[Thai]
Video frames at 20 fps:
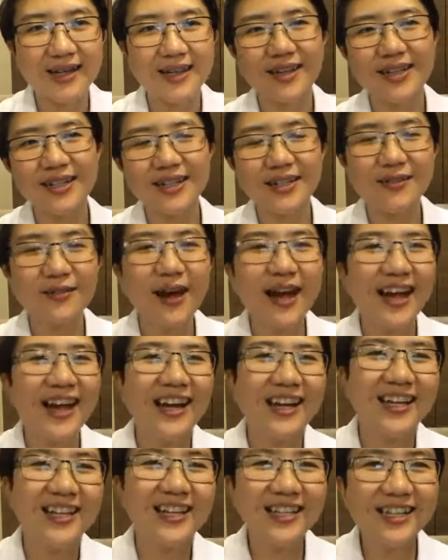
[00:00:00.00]
ก็คือว่า
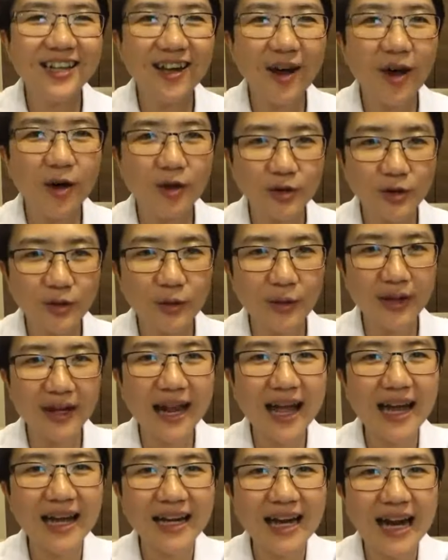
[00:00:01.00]
เรื่องของตรวจ
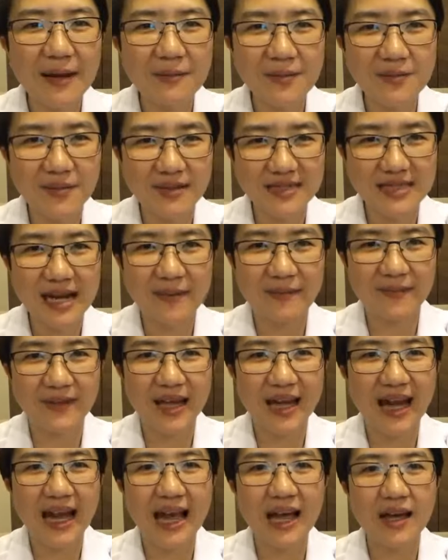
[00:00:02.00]
ร่างกายเป็นประจำ
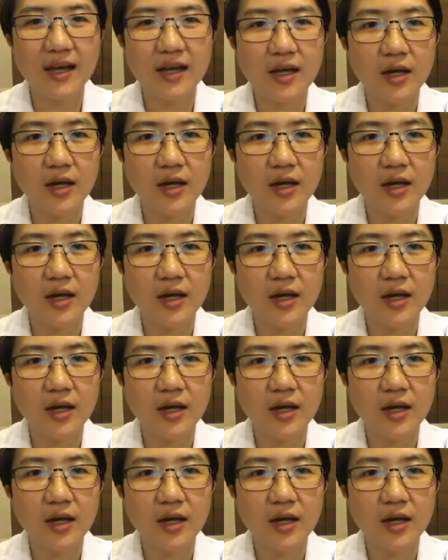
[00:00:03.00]
นะคะ